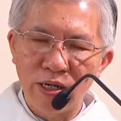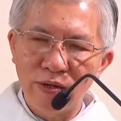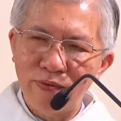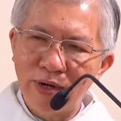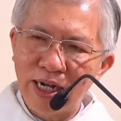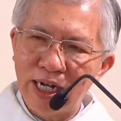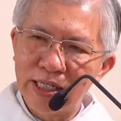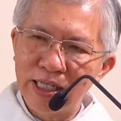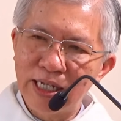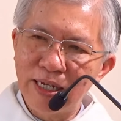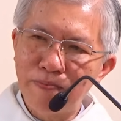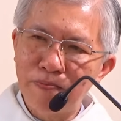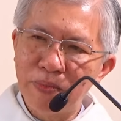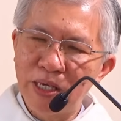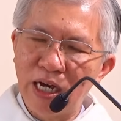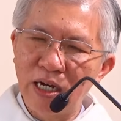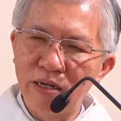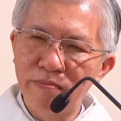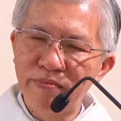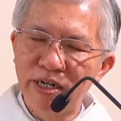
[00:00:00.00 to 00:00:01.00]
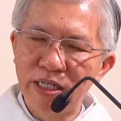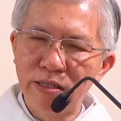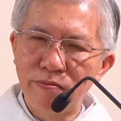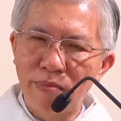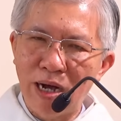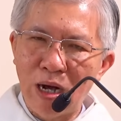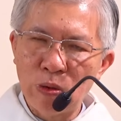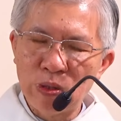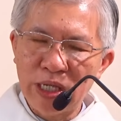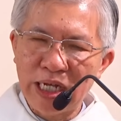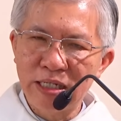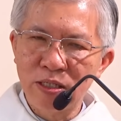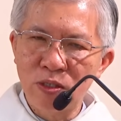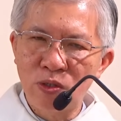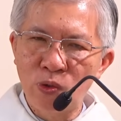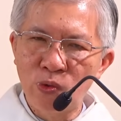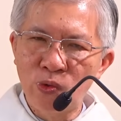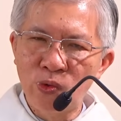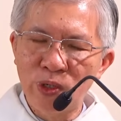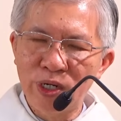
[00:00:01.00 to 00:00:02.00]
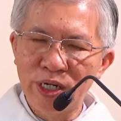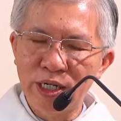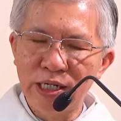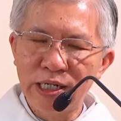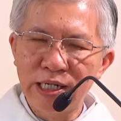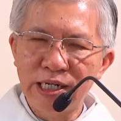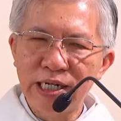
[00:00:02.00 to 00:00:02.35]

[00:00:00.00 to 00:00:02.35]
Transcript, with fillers: và tiếp nhận mình máu thánh chúa